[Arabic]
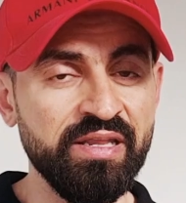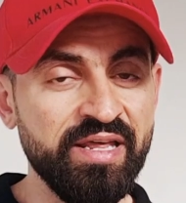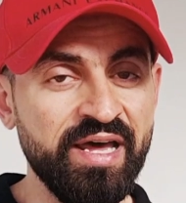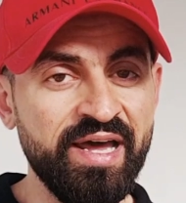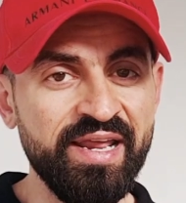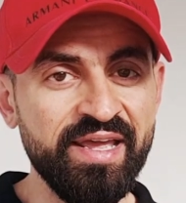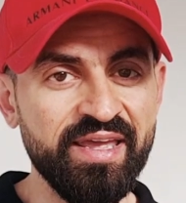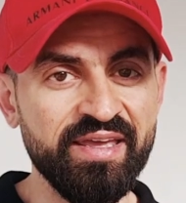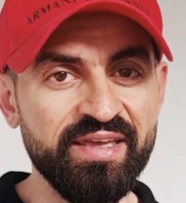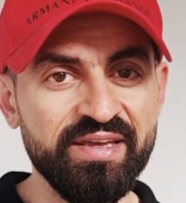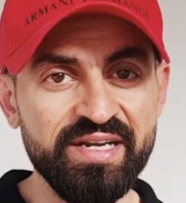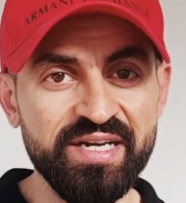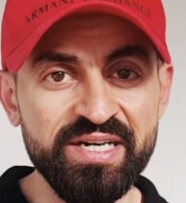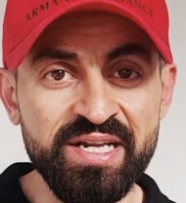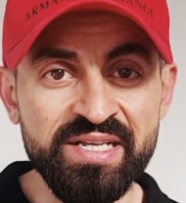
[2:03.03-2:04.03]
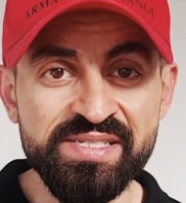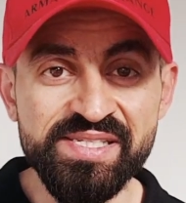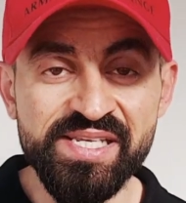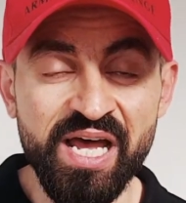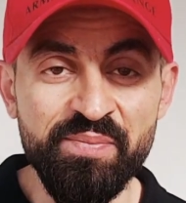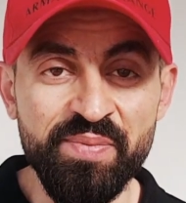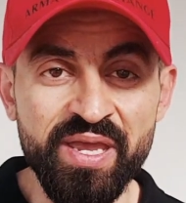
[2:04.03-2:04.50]
لذلك
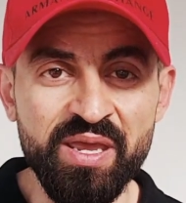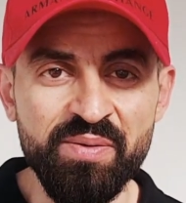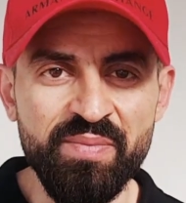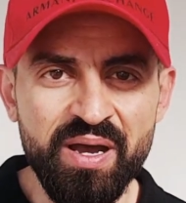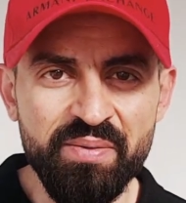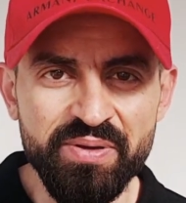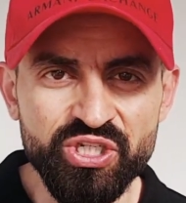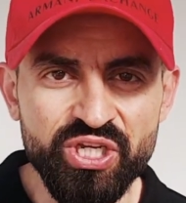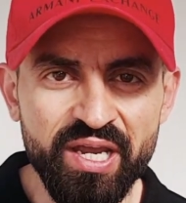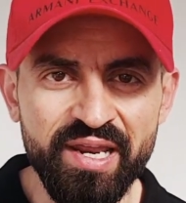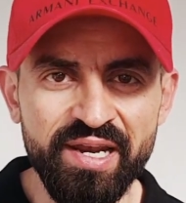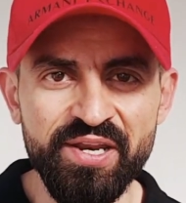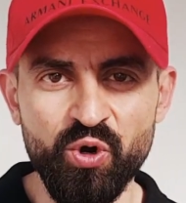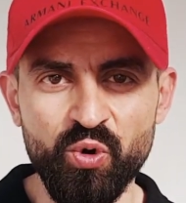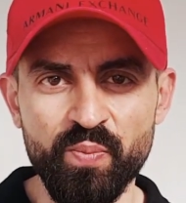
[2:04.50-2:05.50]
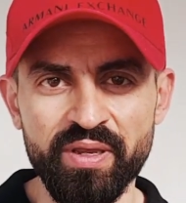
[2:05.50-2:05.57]
ننصح بهما بشكل